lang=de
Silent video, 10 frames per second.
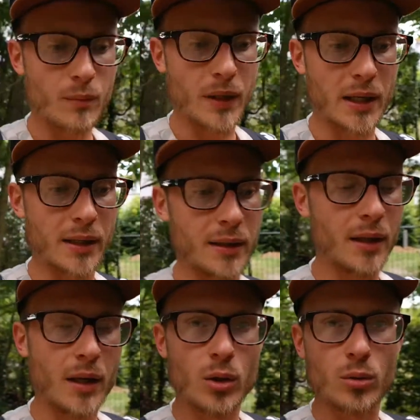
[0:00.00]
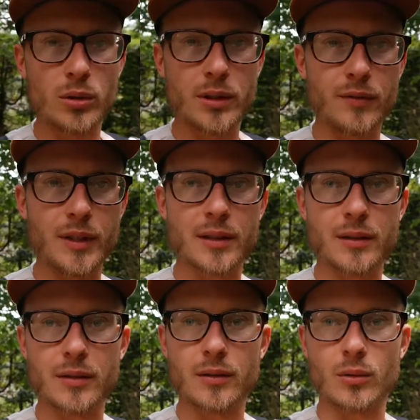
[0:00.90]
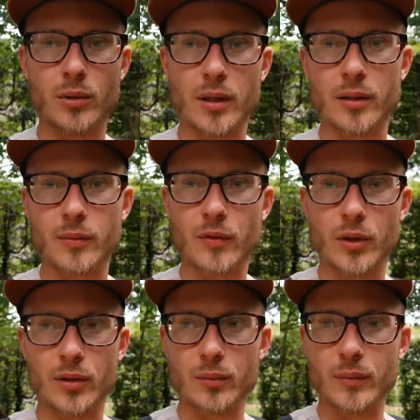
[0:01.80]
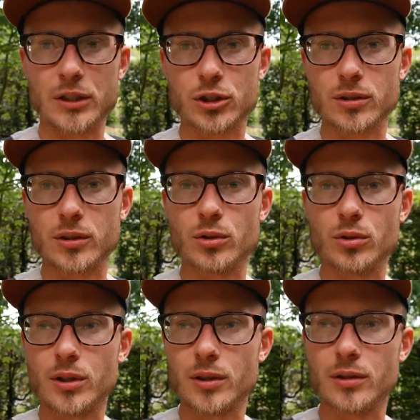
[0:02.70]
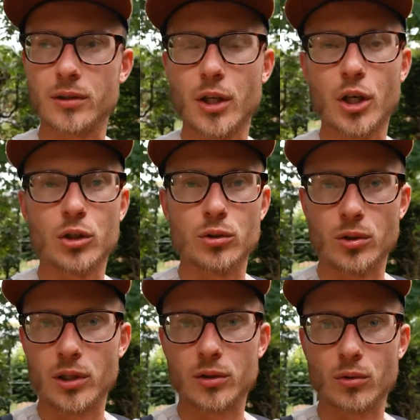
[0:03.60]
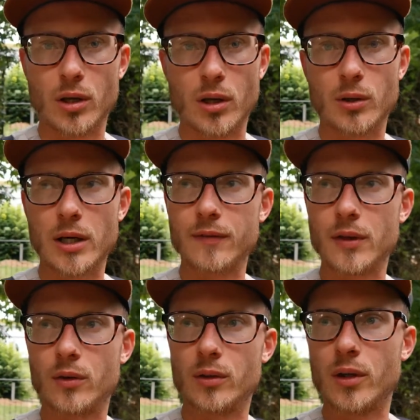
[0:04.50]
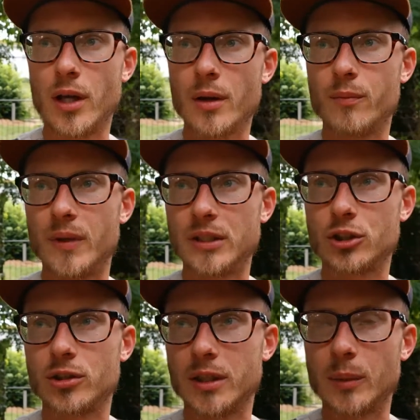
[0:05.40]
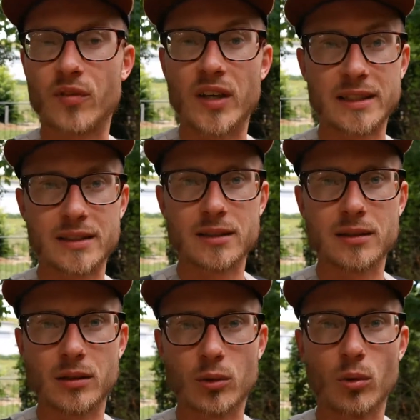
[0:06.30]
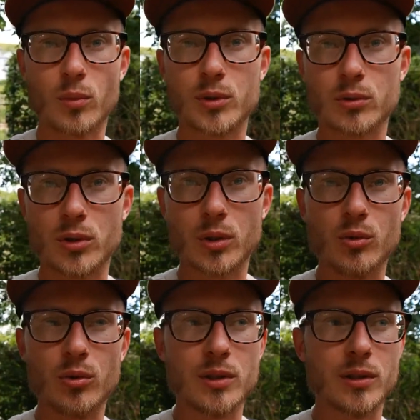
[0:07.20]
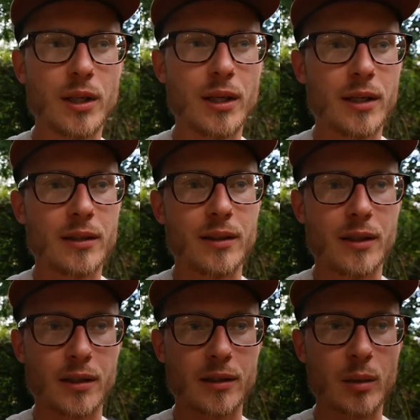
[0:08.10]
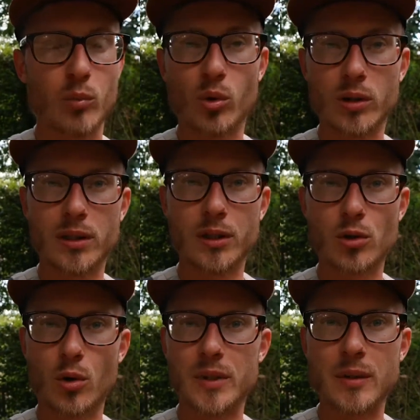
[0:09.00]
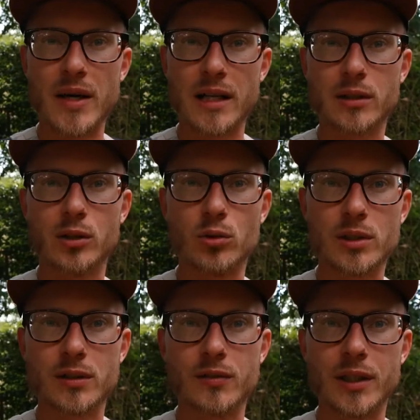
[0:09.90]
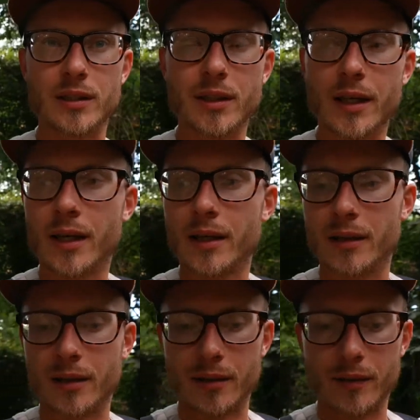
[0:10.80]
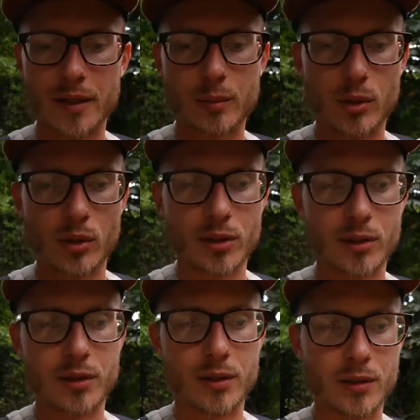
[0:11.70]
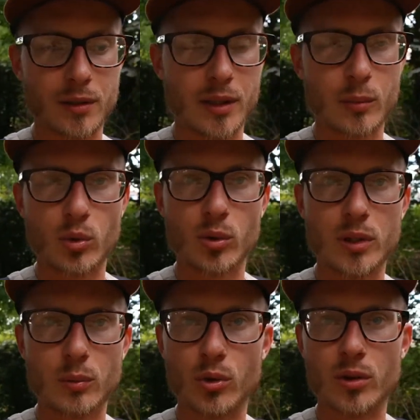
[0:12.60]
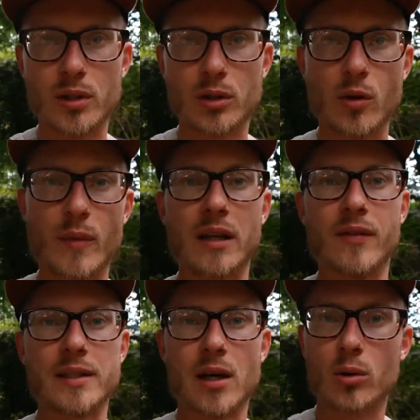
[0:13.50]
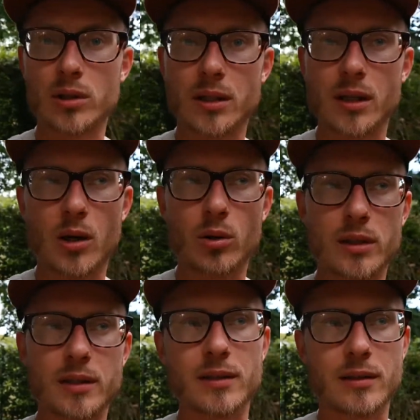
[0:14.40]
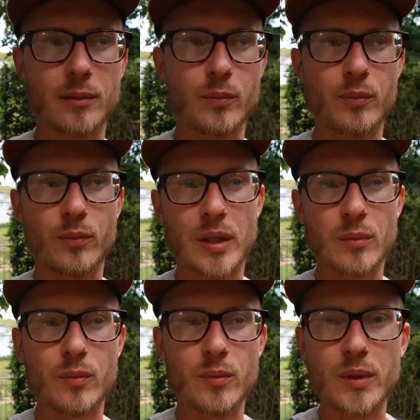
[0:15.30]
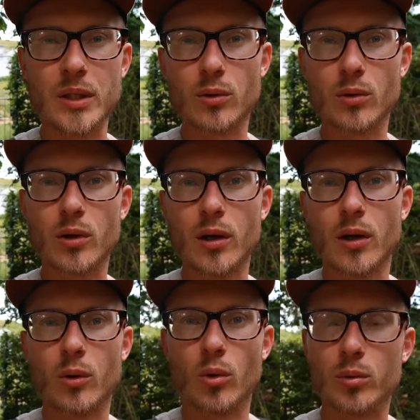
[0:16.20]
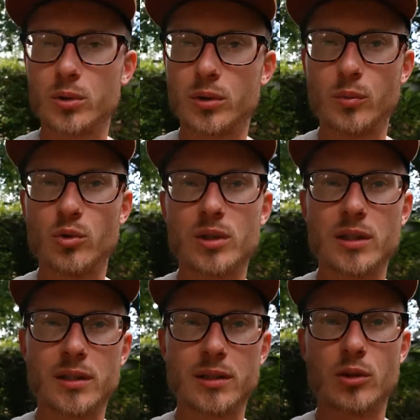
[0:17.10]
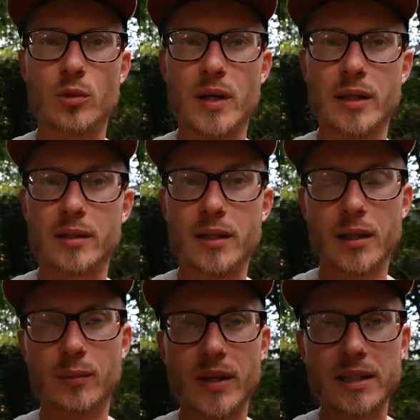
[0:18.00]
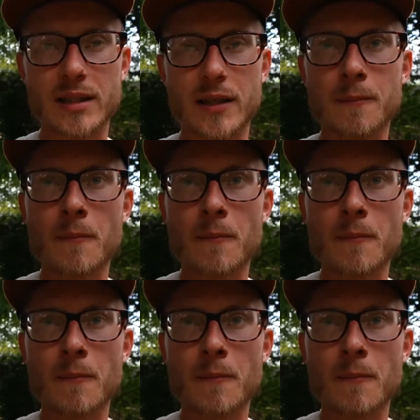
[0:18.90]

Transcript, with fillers: bei kultivierten oder von Menschen gezüchteten Sorten oder auch einfach von Menschen gepflanzten Obst und Gemüse der, der Boden nicht so optimal genutzt wird. Äh, das bedeutet, äh, die Böden sind normalerweise ausgelaugt. Das, beim Bio-Obst und Gemüse ist es nochmal einen Ticken besser